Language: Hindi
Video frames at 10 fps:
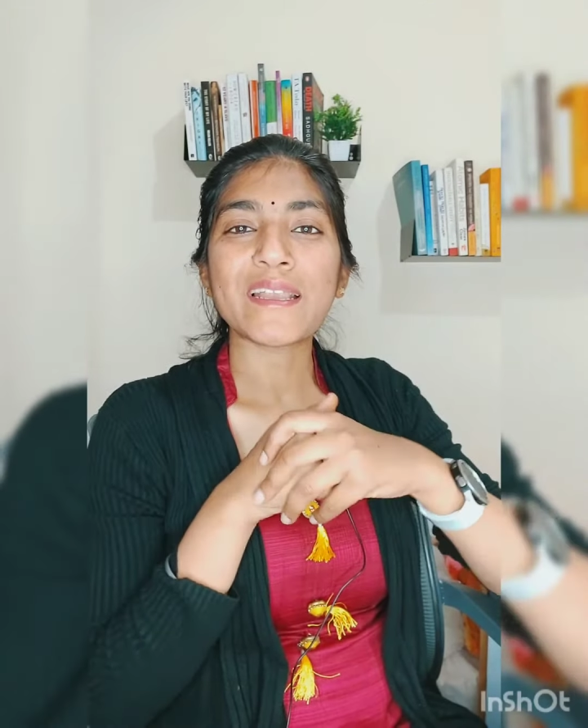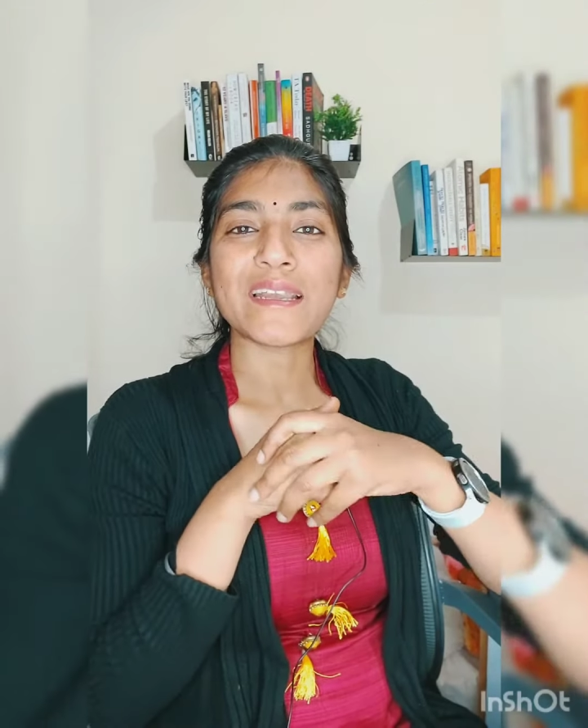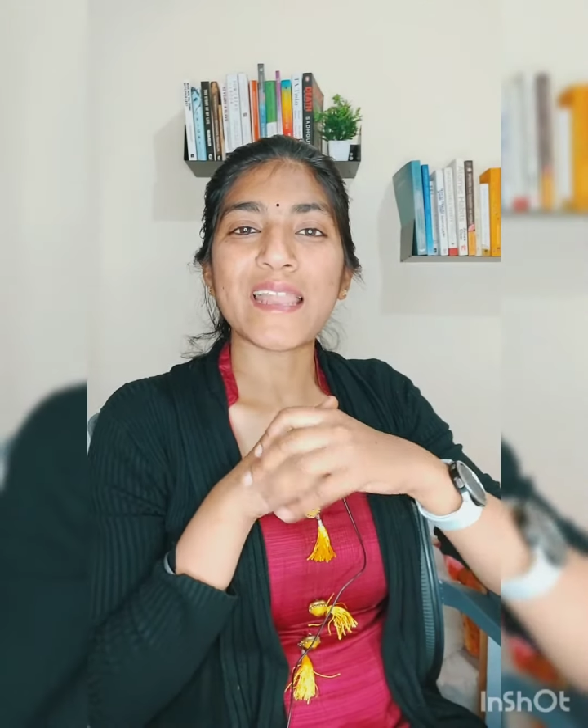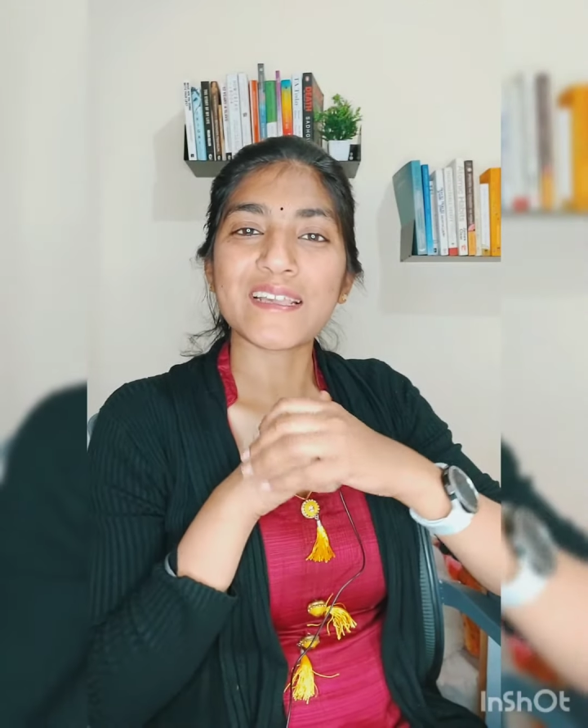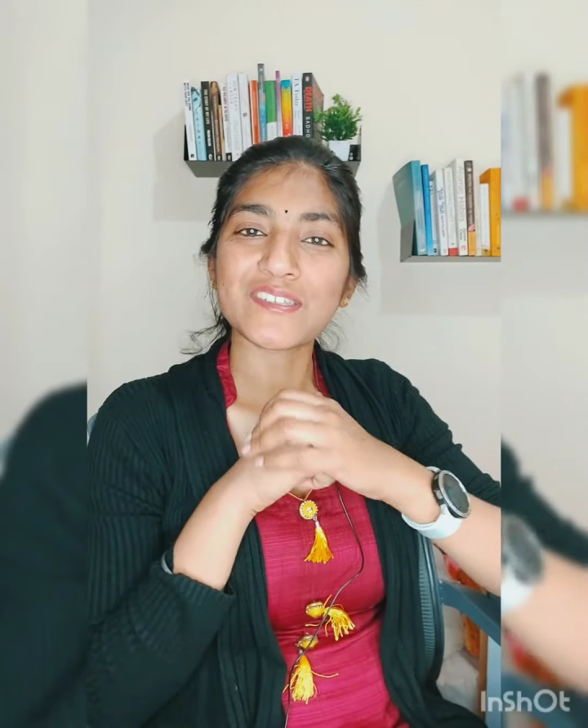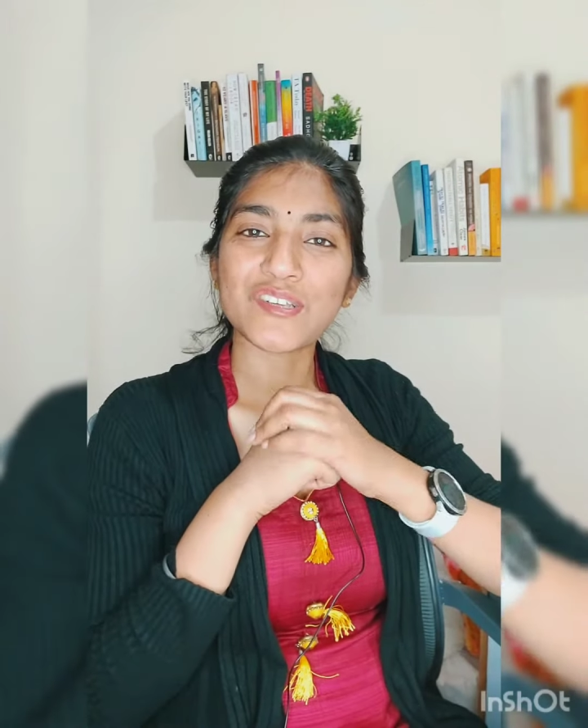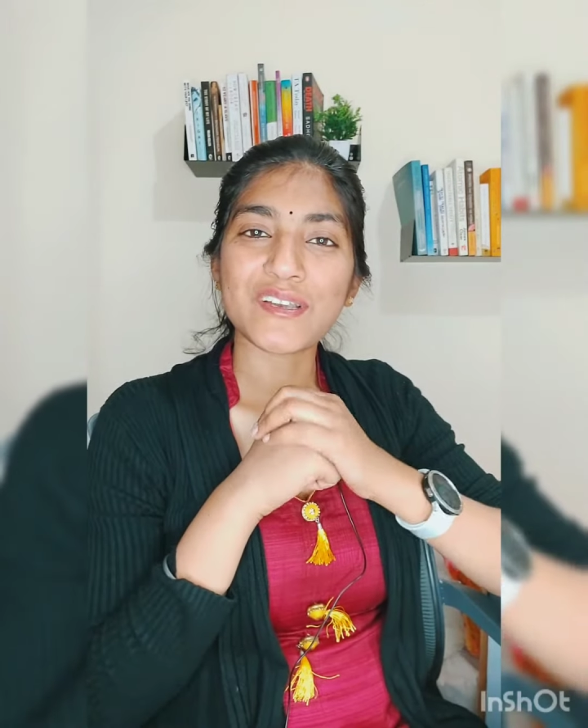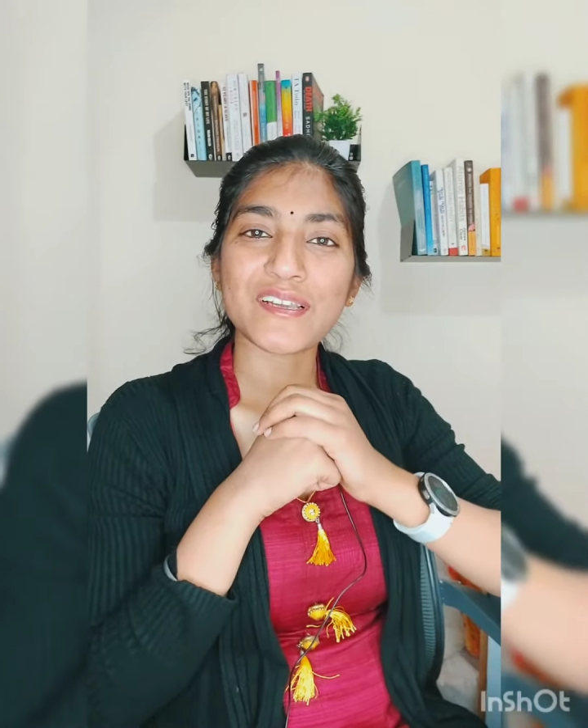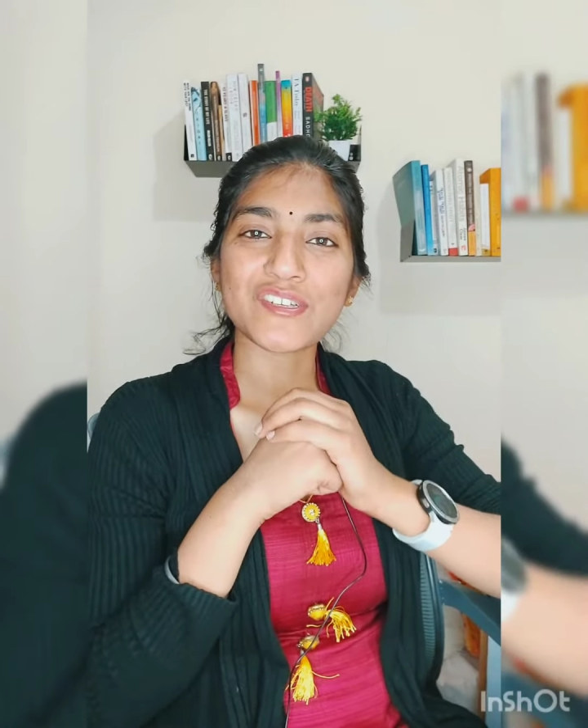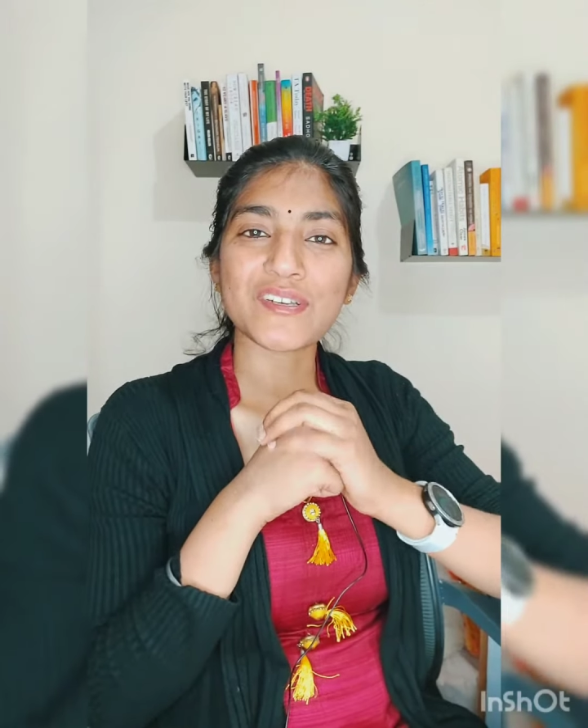नेक्स्ट
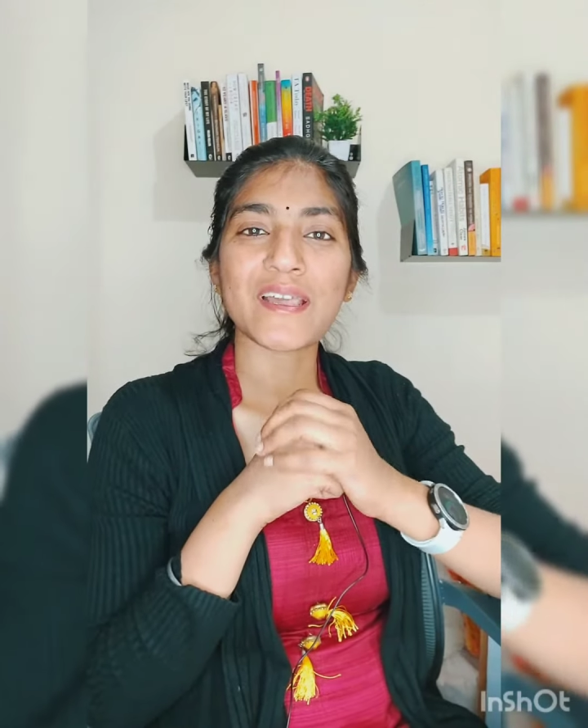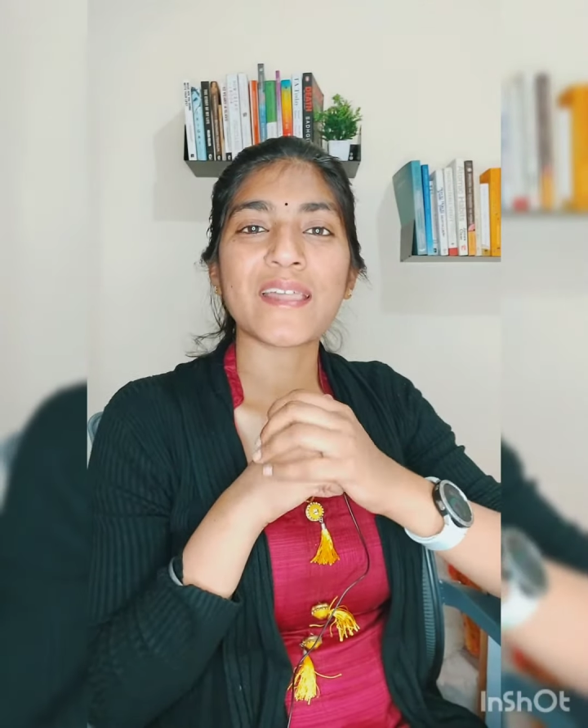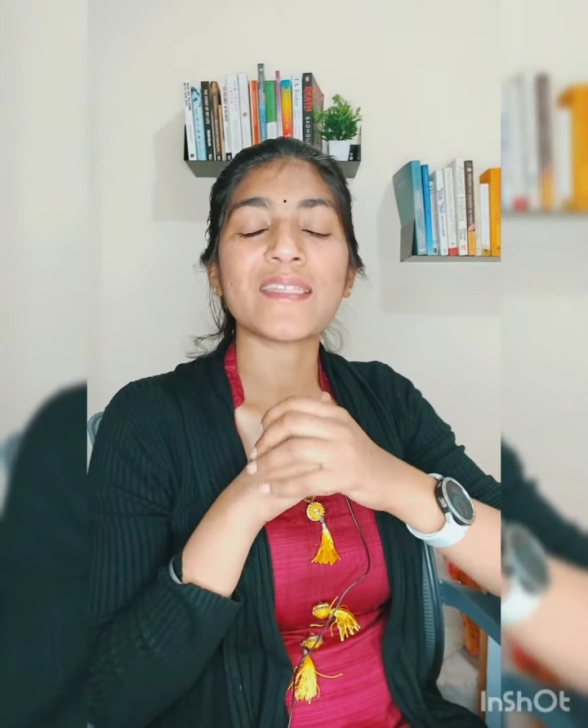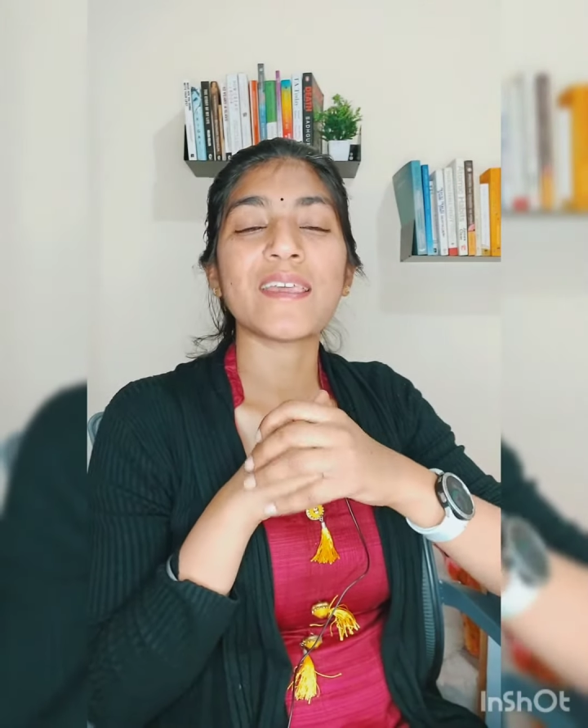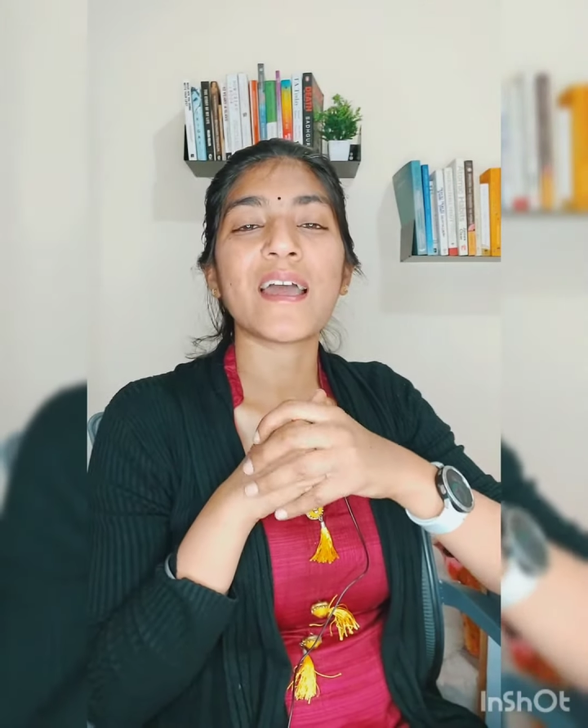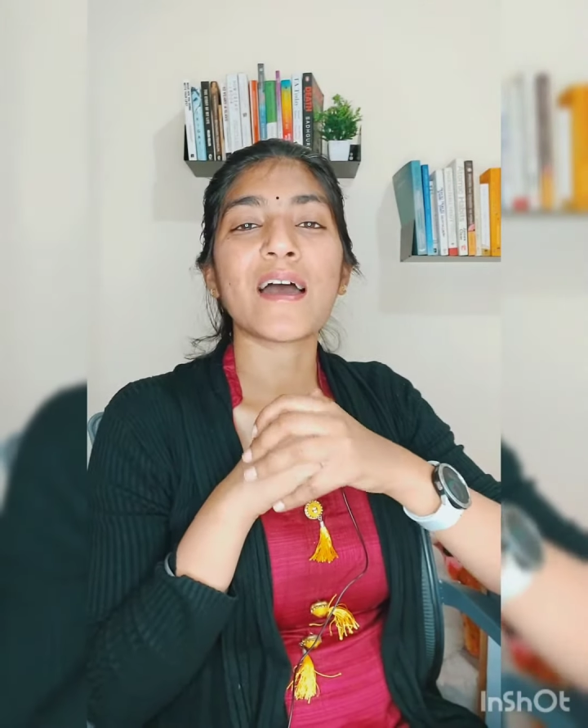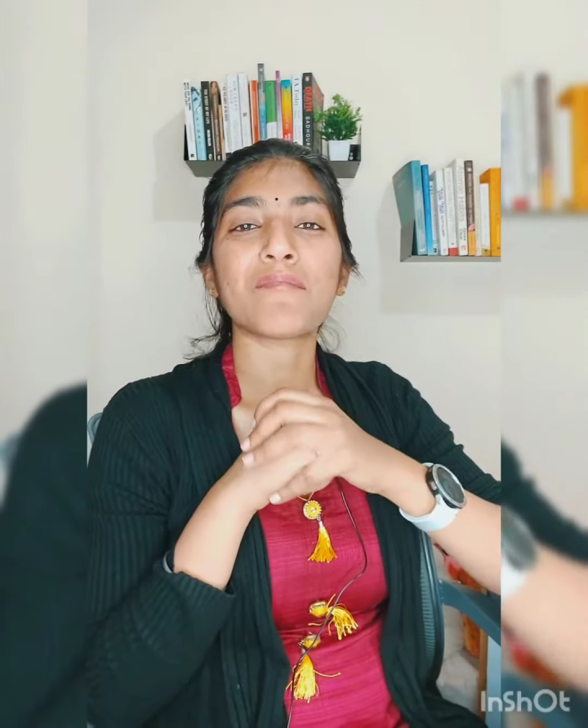जनरेशन है दे